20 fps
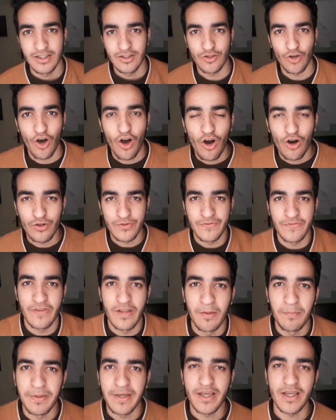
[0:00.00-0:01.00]
تقعد في
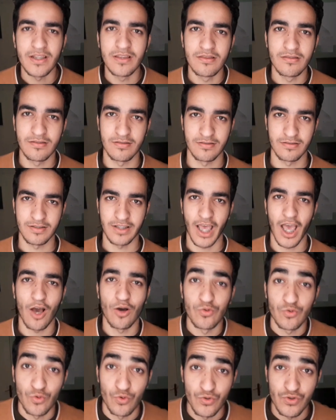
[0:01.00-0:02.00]
البيت
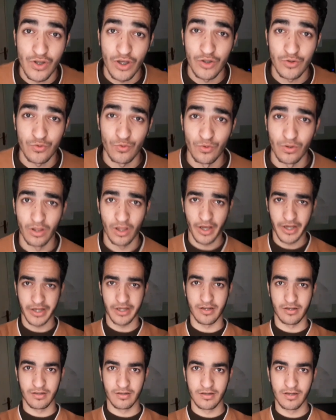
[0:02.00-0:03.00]
تاخد كورسات
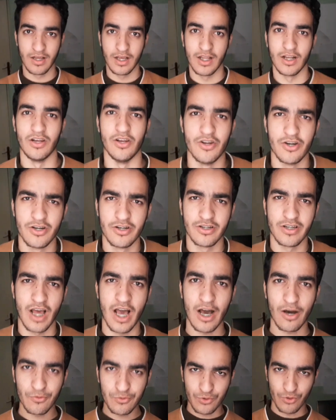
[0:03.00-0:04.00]
اونلاين learn
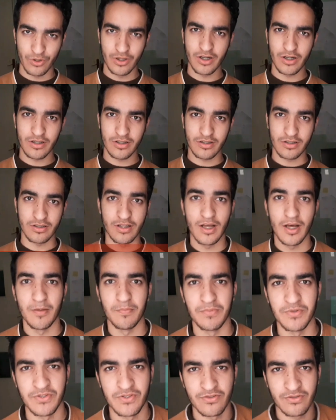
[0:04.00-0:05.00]
how to learn
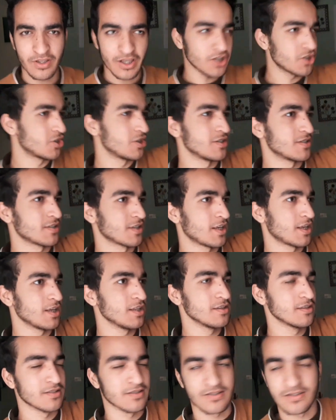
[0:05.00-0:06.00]
presentation
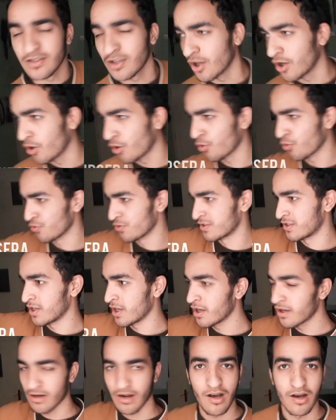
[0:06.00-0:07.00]
skills
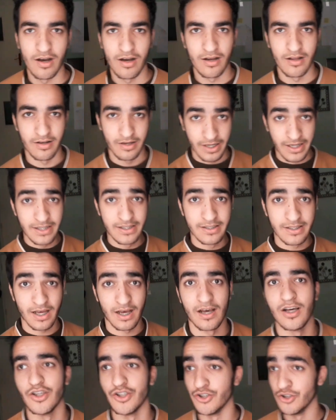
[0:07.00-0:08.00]
كورسيرا
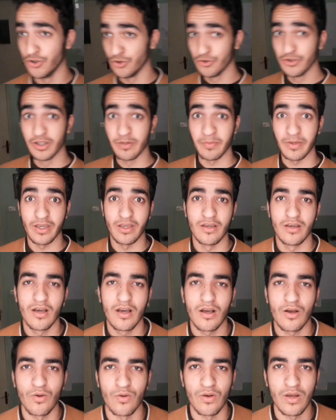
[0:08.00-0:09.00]
ليندا يوديمي
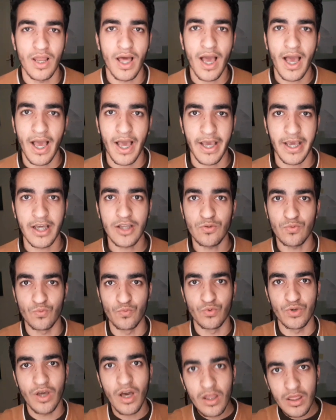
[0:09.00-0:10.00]
كلها حاجات
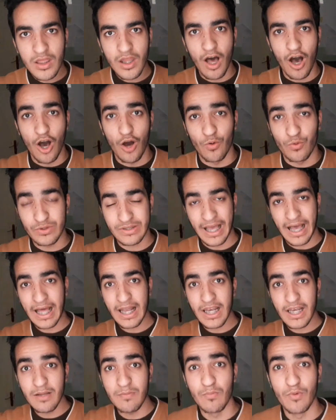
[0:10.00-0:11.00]
ويلا
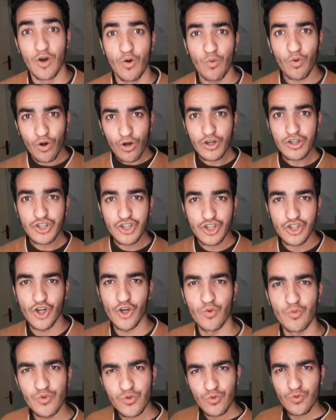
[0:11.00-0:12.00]
وتعلم وخش
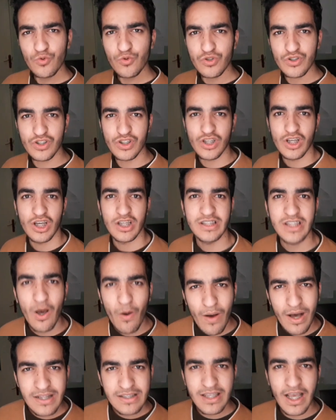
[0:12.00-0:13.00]
ودوس ده
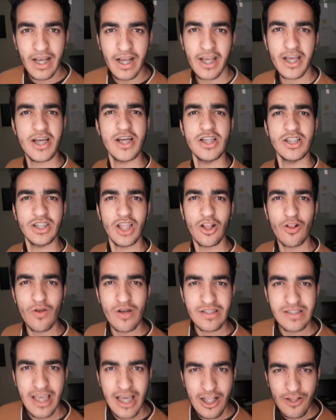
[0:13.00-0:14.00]
وقتك انت
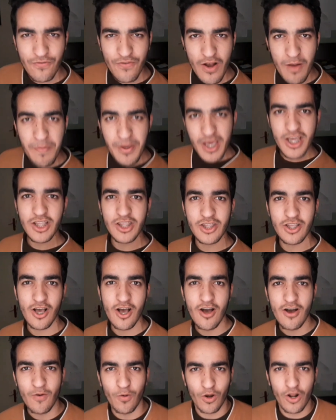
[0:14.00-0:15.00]
دلوقتي قاعد في البيت
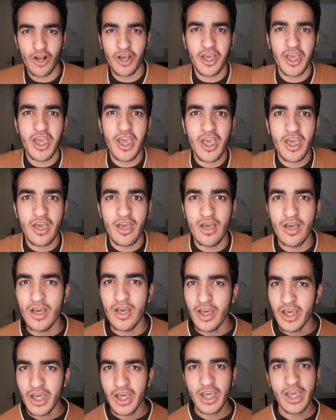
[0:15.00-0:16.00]
وراك ايه
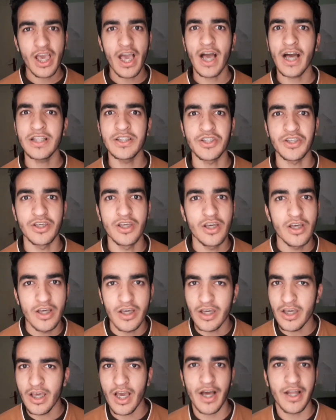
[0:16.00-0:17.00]
ايه يعني
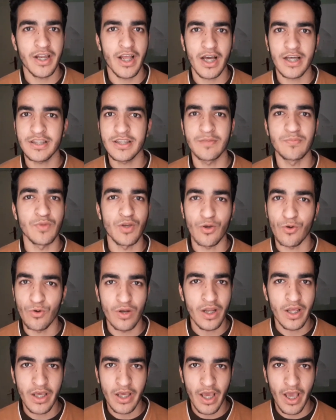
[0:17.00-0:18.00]
ايه يعني قعدت من
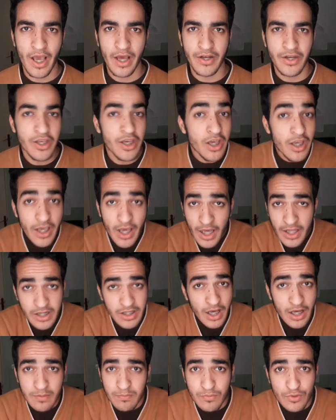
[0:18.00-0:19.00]
الكليه يعني ايه
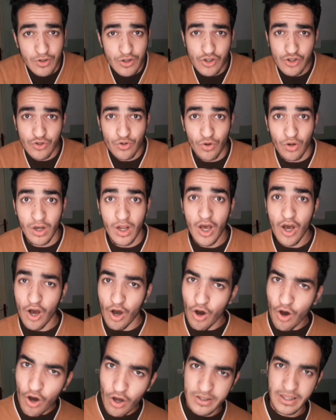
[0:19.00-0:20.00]
يعني قاعد من الشغل
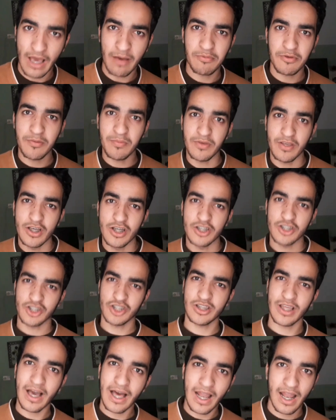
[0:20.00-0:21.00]
اقعد يا حبيبي
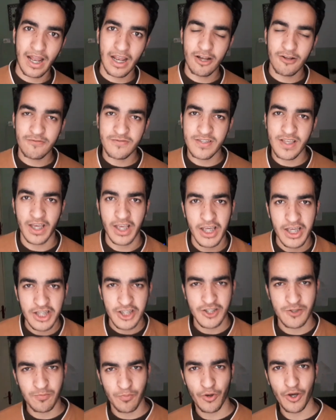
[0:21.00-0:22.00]
اشتغل على نفسك
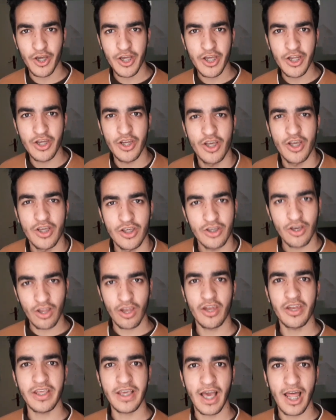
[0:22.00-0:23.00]
اسبوعين
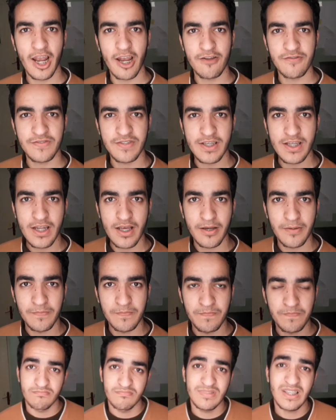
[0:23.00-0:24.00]
يلا نيجي على نفسنا
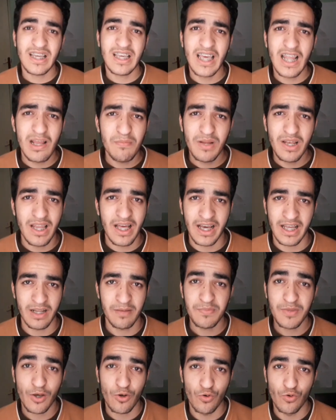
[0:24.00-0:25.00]
ده الكلام اللي
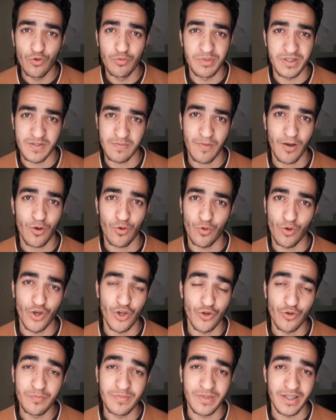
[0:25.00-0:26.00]
اغلبنا كله بيسمعه كل
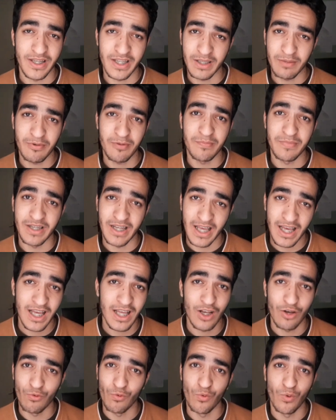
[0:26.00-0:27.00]
يوم تقريبا من
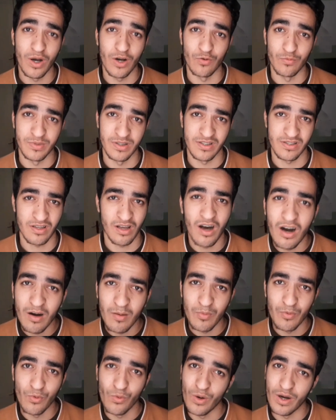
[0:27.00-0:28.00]
اهله او من
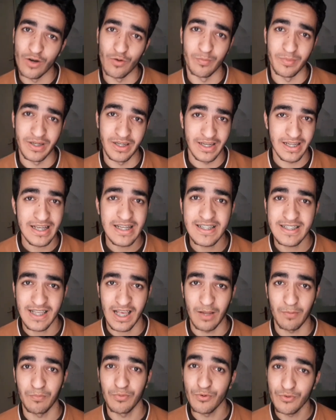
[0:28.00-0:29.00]
صحابه او من ناس
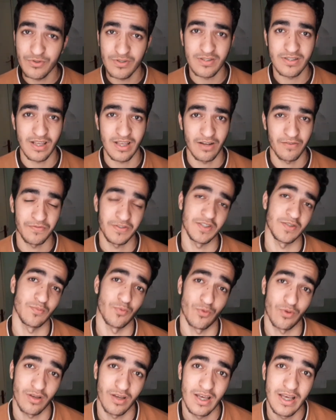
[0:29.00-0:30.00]
على البوستس على الفيسبوك